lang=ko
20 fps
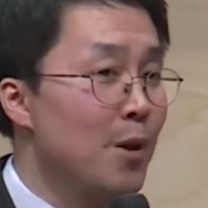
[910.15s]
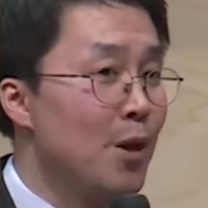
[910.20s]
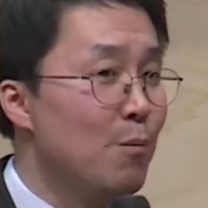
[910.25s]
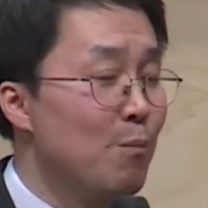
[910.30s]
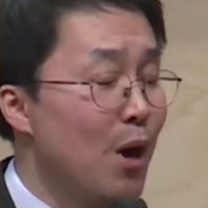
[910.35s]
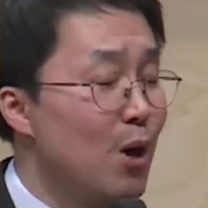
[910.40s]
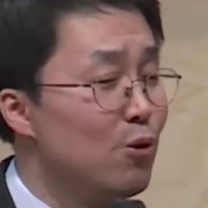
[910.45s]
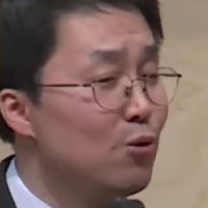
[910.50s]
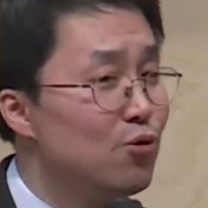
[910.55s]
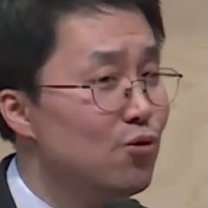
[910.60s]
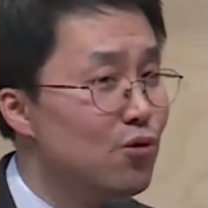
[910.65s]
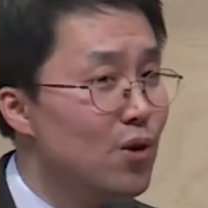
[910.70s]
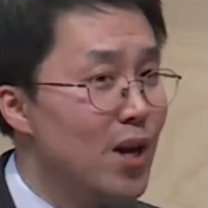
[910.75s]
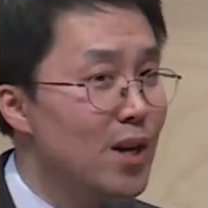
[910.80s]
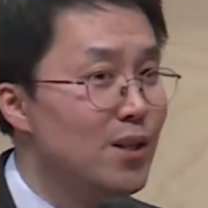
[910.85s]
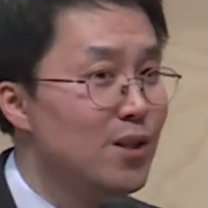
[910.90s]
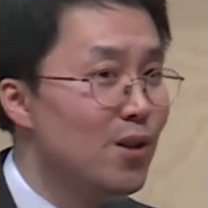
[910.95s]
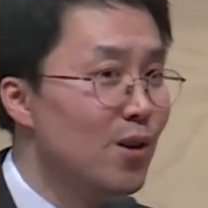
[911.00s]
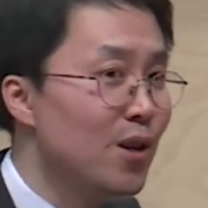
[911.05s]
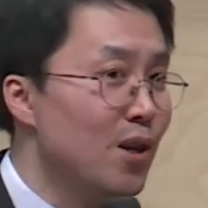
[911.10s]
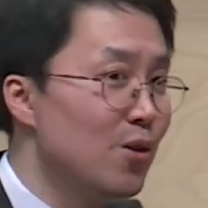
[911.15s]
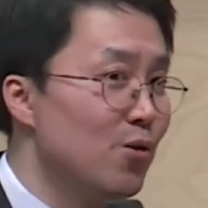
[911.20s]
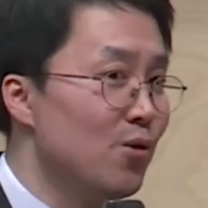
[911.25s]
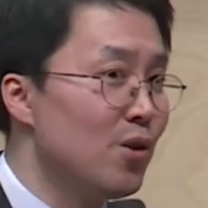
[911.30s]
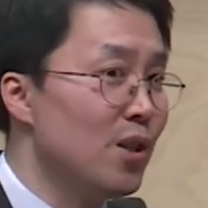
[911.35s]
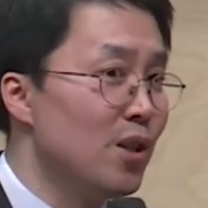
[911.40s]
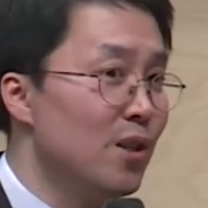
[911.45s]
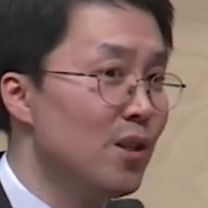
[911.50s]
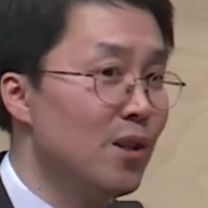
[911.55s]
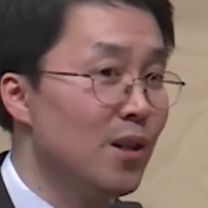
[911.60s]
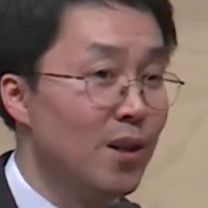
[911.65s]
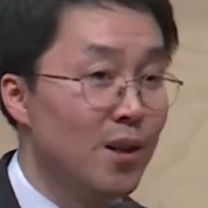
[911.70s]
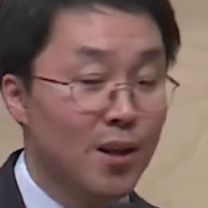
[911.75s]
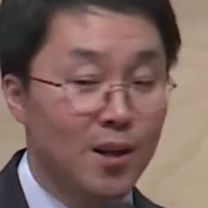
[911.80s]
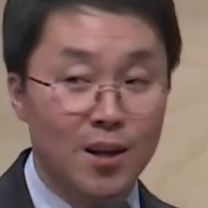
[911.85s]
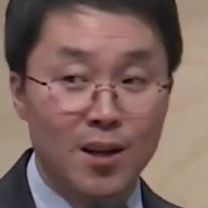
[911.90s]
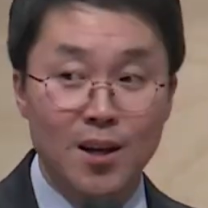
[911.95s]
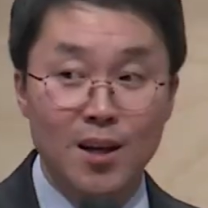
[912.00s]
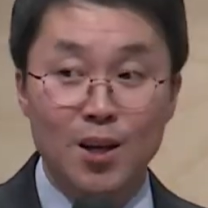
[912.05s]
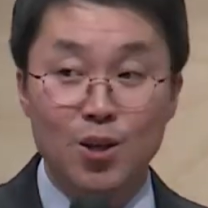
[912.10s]
바로 누가 인정해 주시는
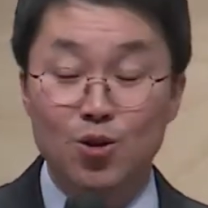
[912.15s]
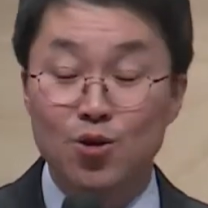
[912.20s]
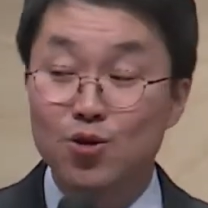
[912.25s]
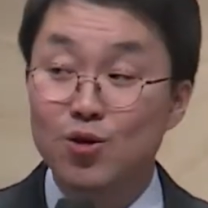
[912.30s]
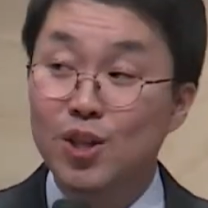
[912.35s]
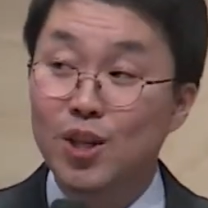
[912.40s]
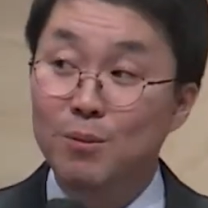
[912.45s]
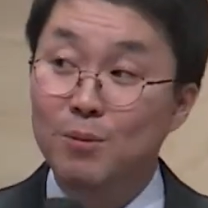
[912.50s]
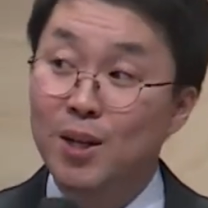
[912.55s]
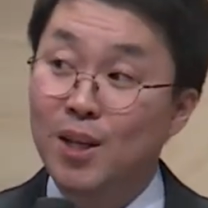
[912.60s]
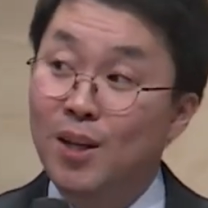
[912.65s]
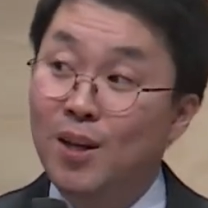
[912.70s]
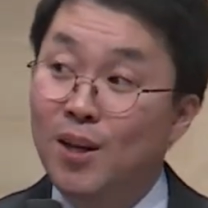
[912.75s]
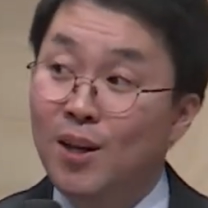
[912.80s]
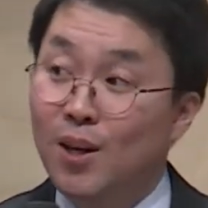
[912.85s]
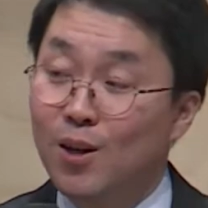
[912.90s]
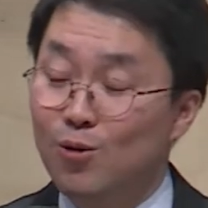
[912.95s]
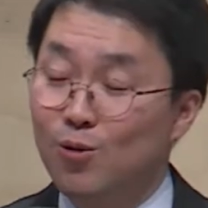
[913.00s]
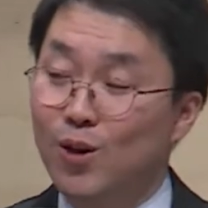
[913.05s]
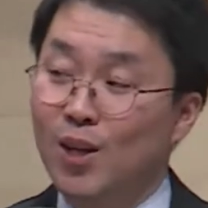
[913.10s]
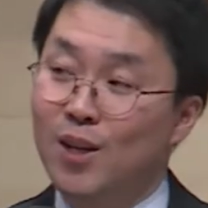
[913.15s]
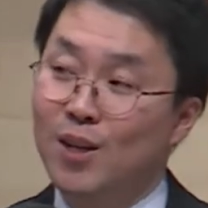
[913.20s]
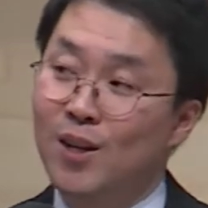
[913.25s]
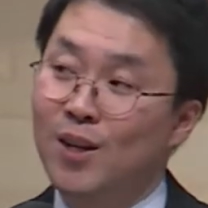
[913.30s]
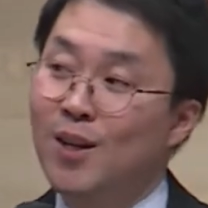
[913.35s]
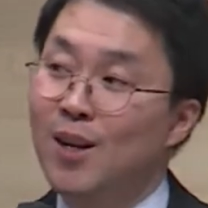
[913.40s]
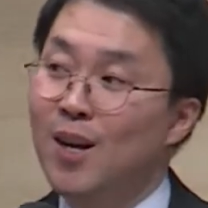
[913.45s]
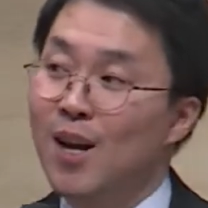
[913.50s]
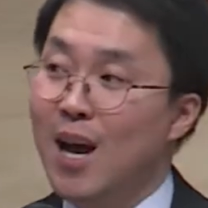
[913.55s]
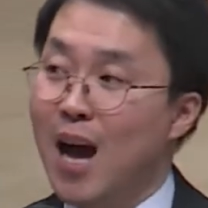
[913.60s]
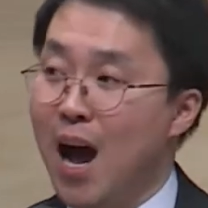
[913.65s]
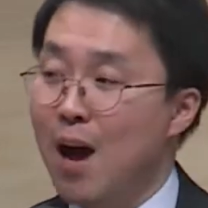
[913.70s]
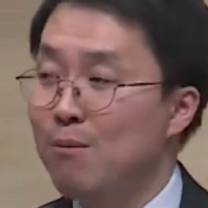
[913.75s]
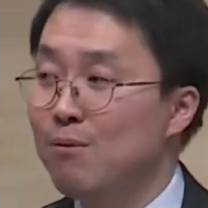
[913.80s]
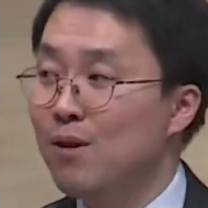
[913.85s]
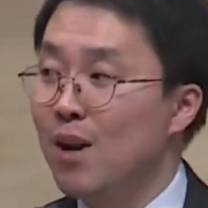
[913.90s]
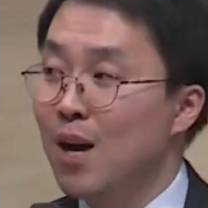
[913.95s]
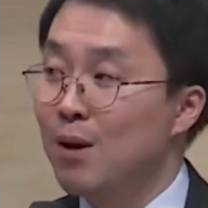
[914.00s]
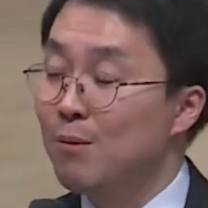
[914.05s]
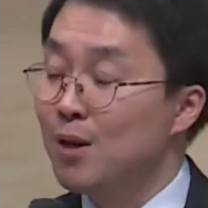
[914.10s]
주님이 우리를
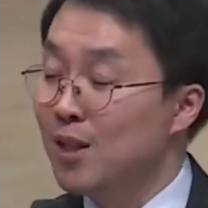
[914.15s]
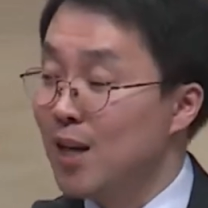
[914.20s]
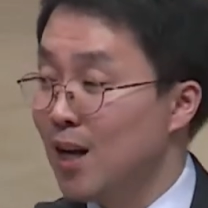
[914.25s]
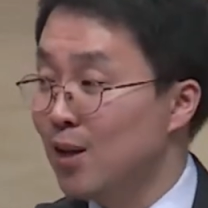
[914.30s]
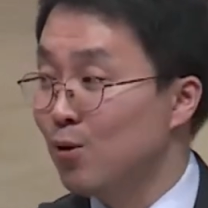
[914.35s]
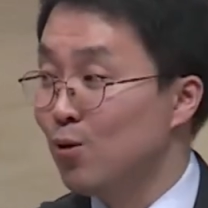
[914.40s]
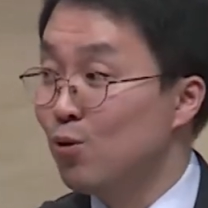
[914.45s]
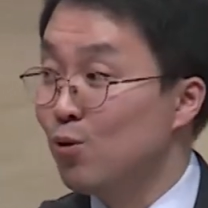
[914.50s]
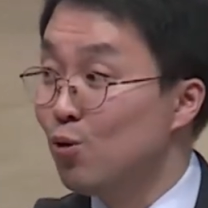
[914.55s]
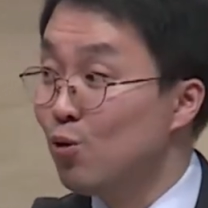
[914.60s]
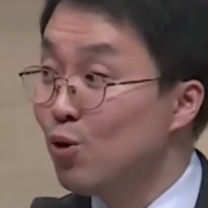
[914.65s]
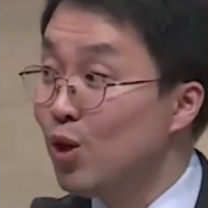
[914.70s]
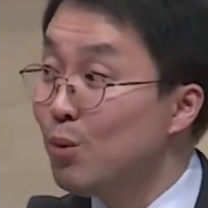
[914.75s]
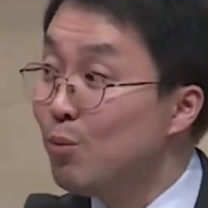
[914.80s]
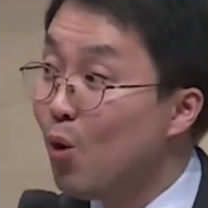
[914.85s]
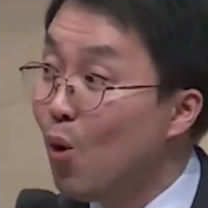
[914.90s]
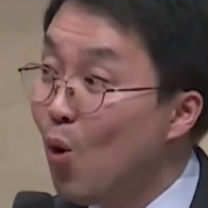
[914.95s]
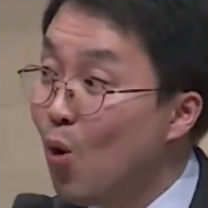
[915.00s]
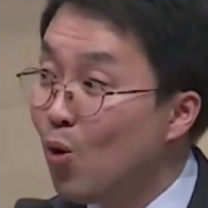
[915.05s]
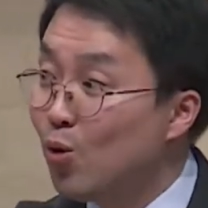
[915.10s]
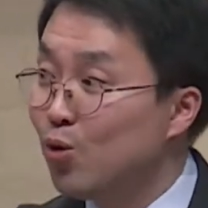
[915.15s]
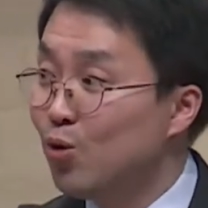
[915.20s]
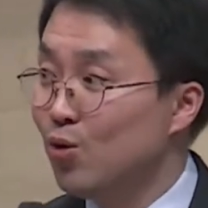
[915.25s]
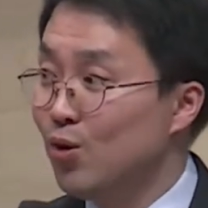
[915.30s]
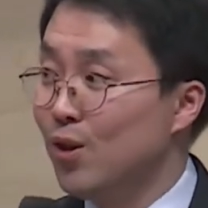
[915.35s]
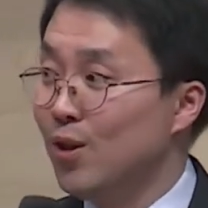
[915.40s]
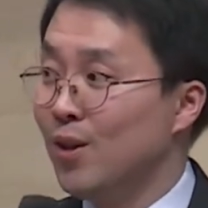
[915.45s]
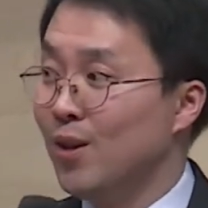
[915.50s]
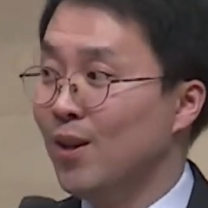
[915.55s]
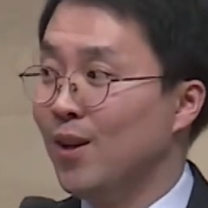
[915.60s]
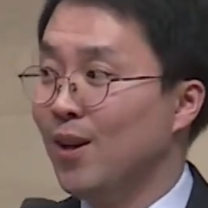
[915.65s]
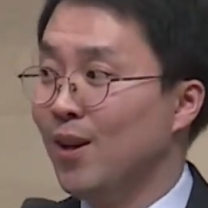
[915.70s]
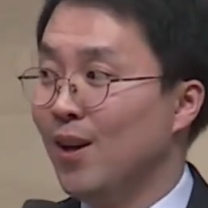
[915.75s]
아브라함의 자손으로 우리 모두를